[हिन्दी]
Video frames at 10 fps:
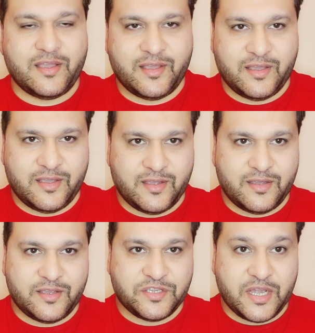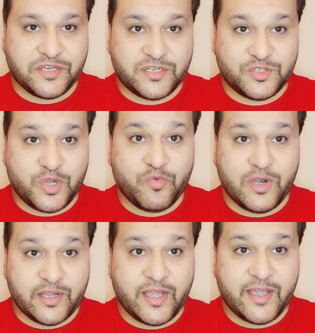इंजेक्शन जो है वो
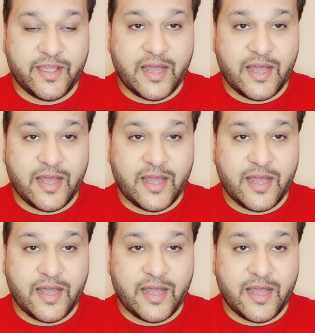लगेंगे